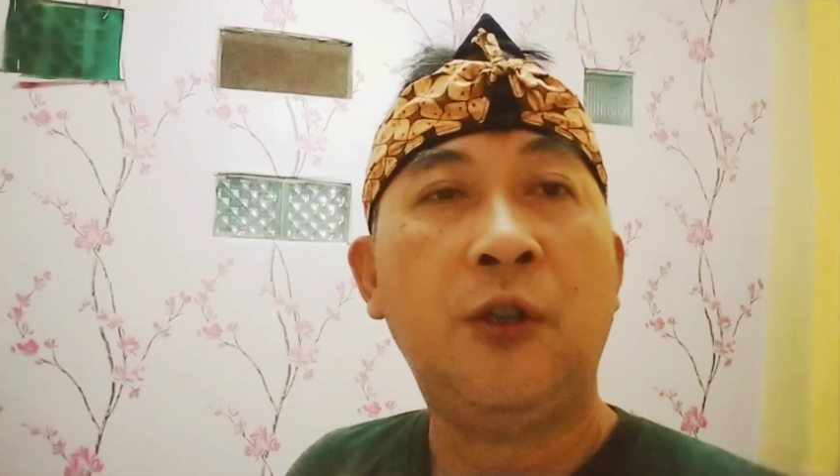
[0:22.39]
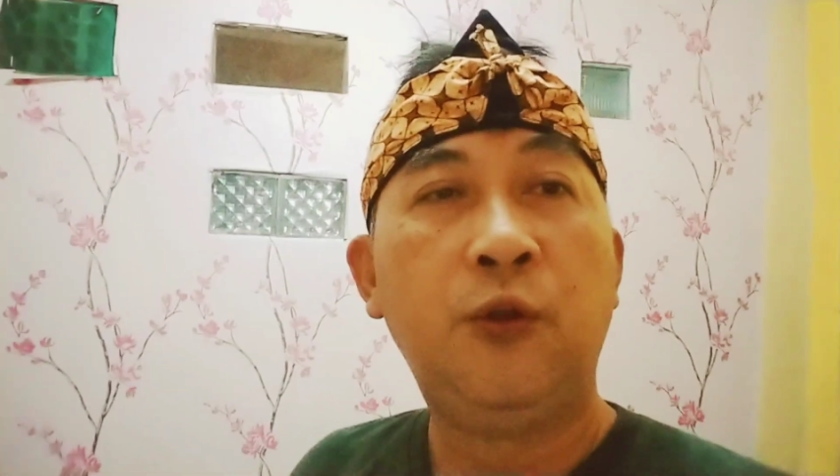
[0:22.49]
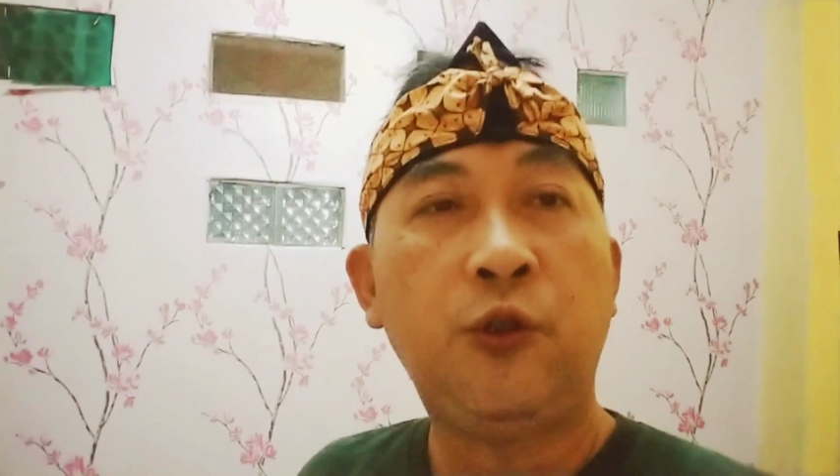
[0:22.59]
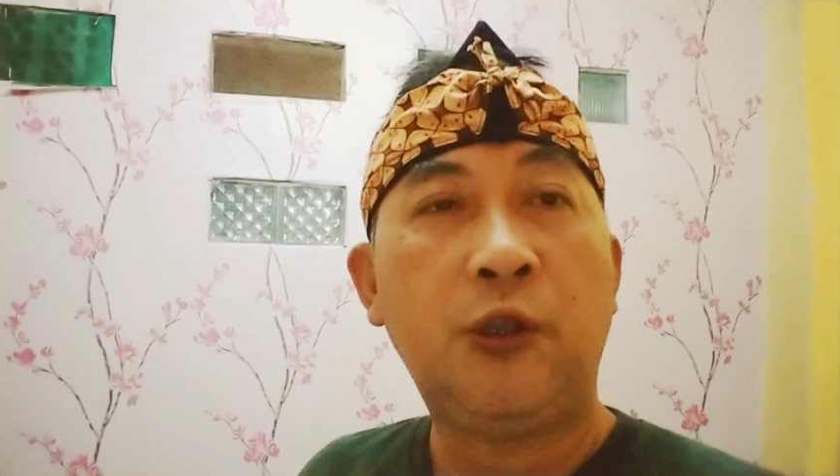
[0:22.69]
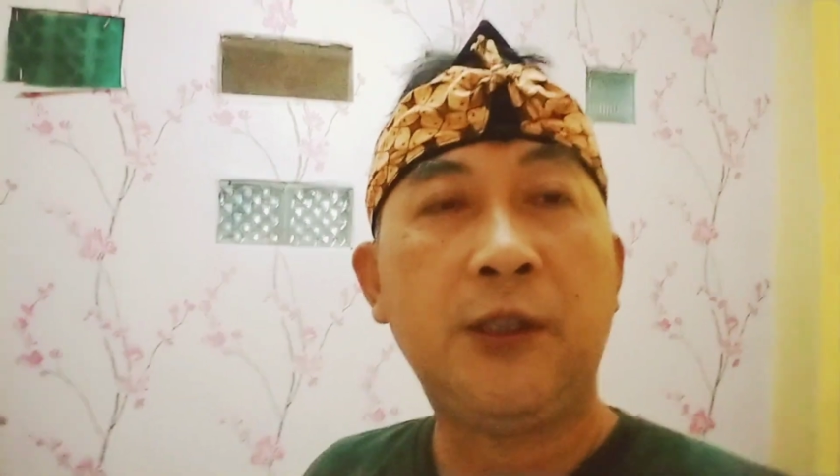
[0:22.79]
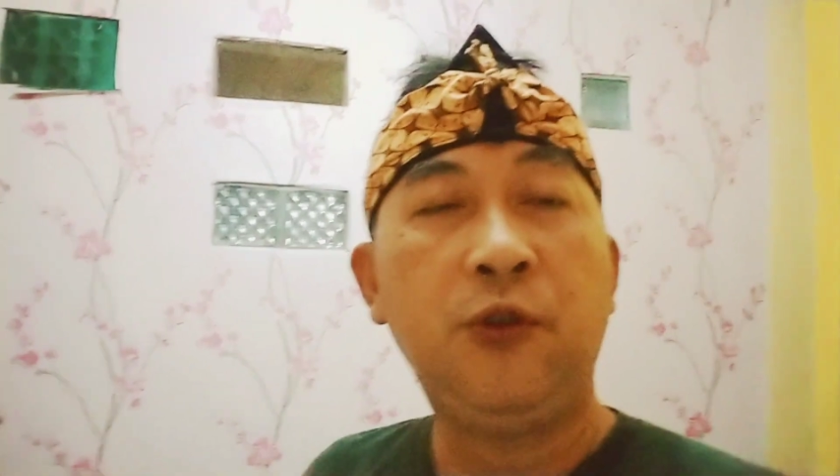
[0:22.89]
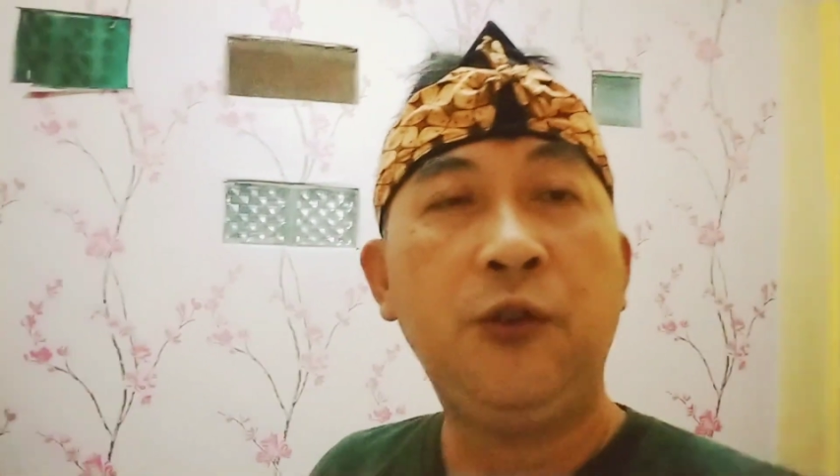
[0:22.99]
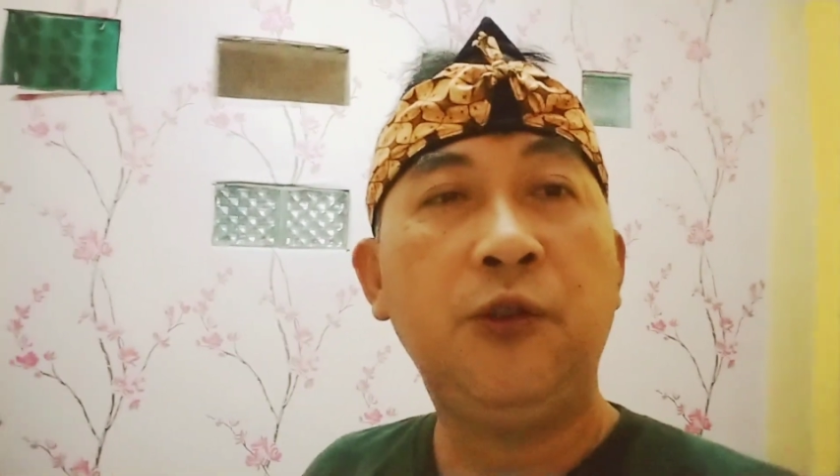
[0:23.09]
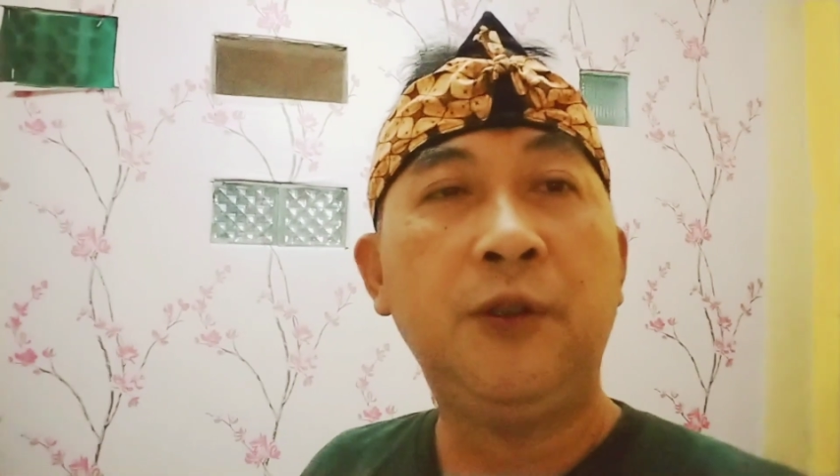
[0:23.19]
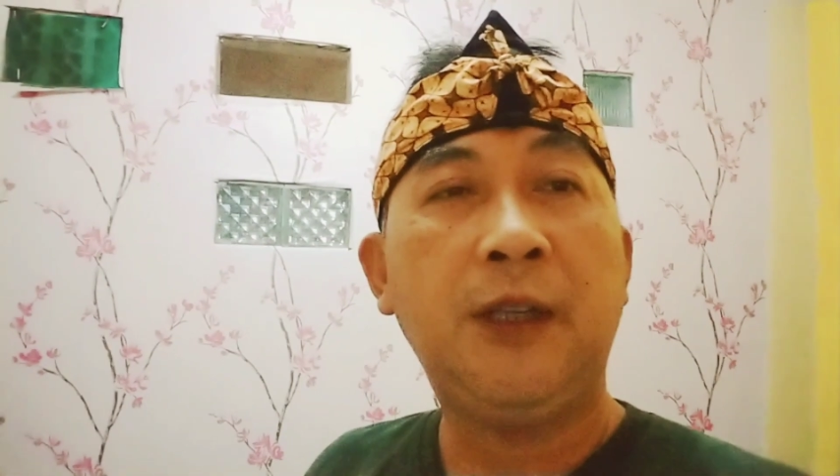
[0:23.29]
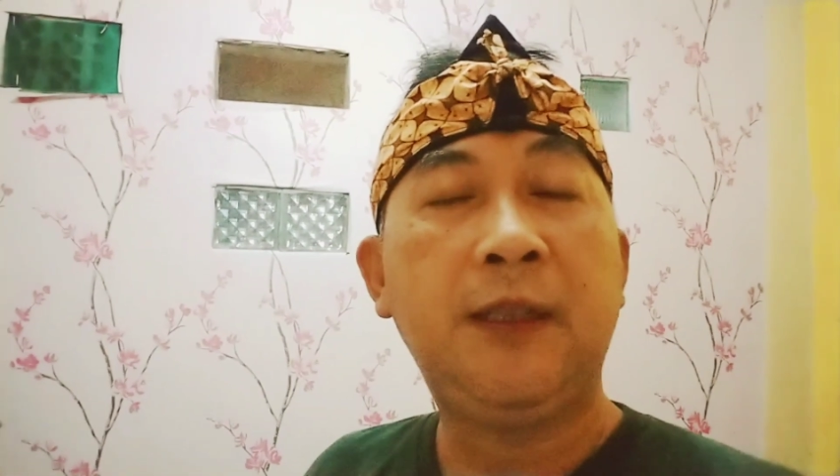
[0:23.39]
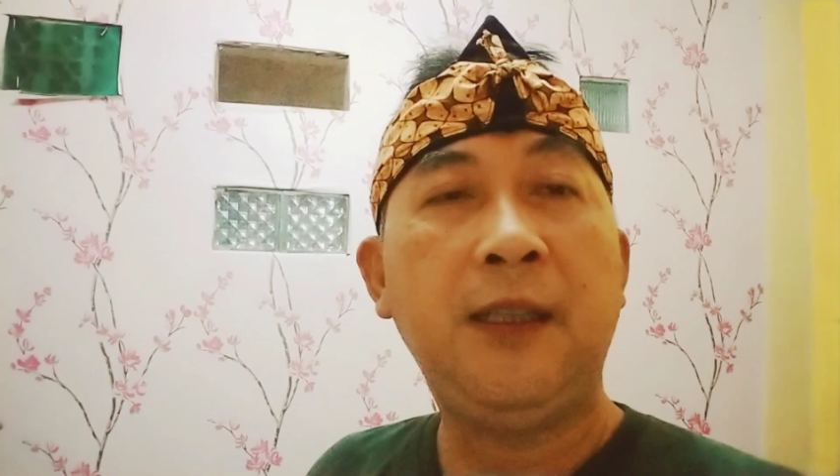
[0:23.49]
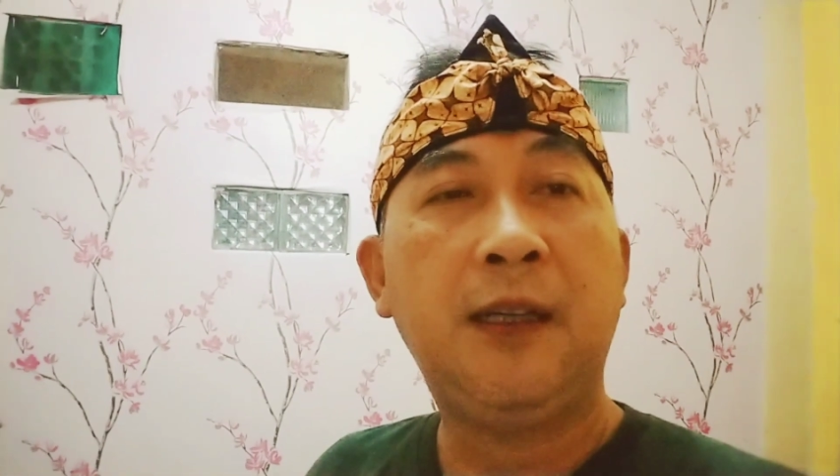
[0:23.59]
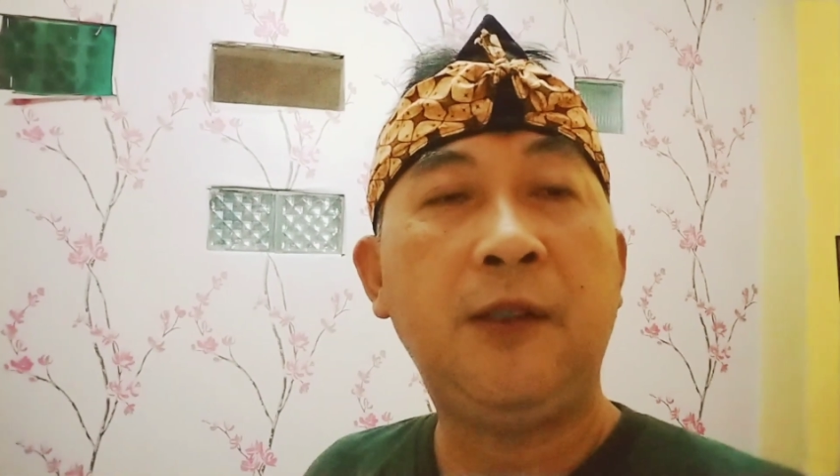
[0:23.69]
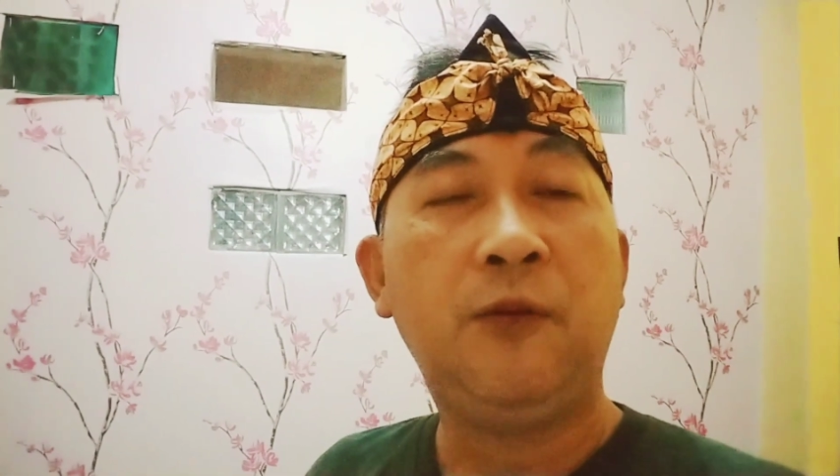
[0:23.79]
untuk kelas 7 nanti
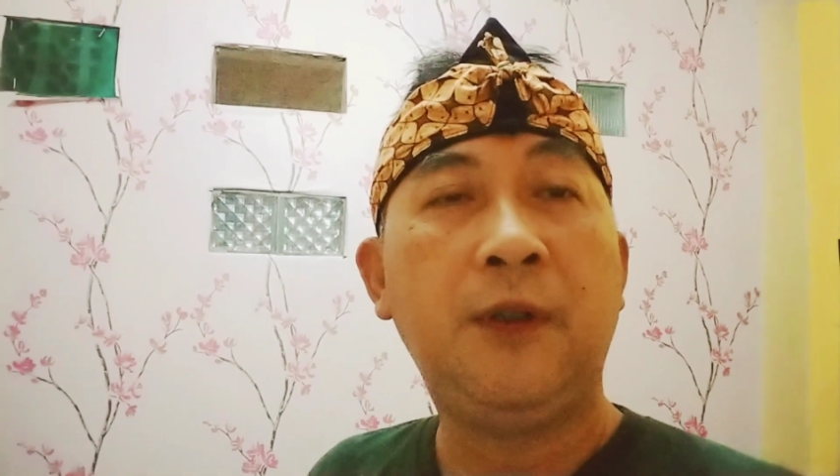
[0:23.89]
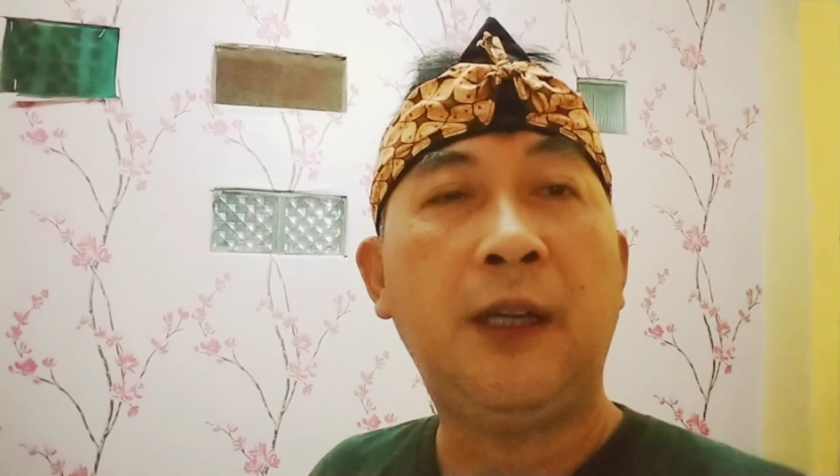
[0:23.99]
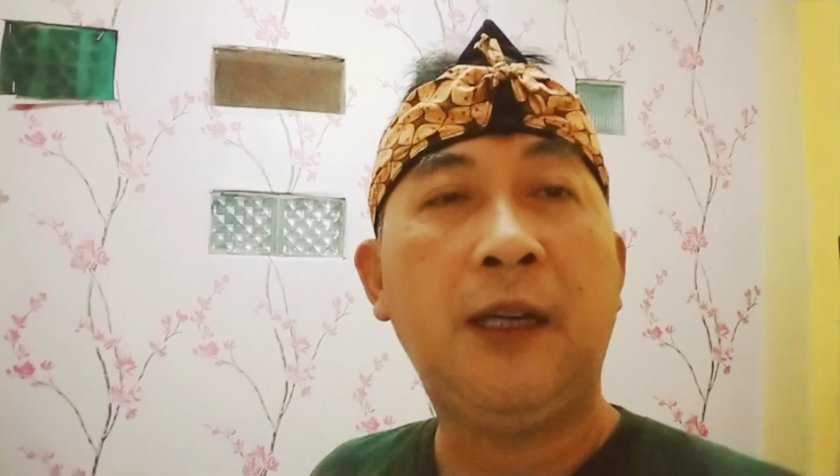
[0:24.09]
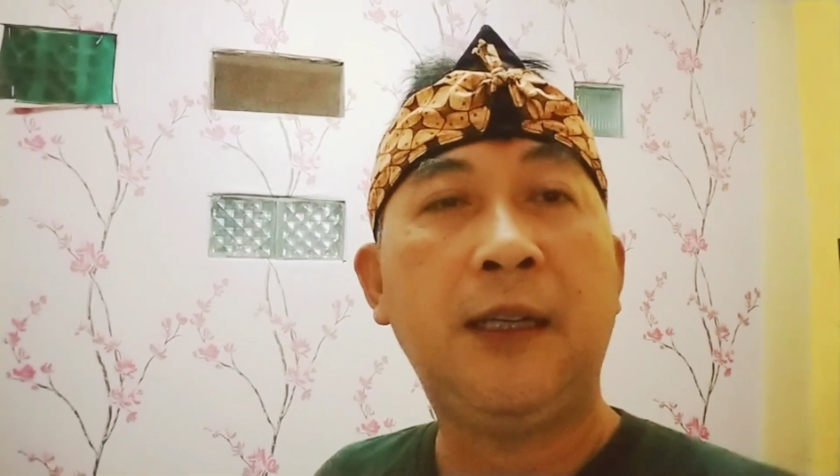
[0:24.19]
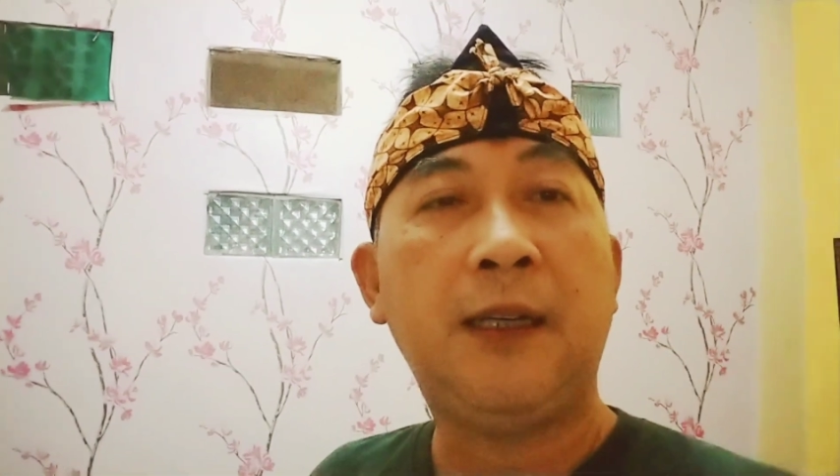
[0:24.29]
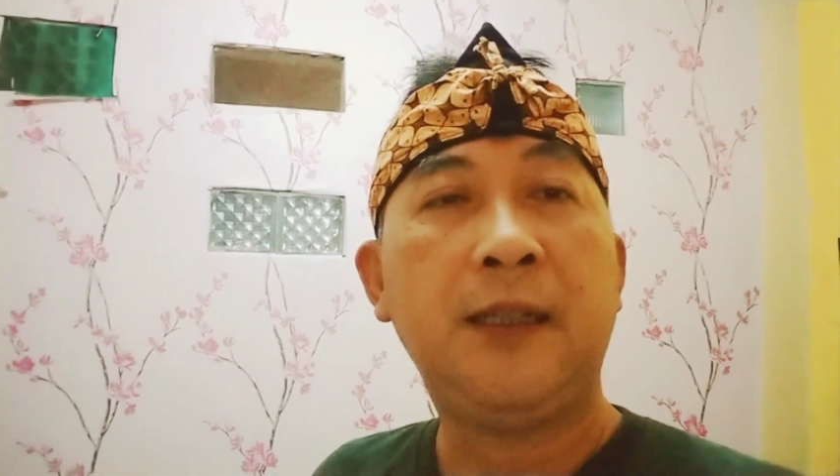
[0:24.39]
yang diundang adalah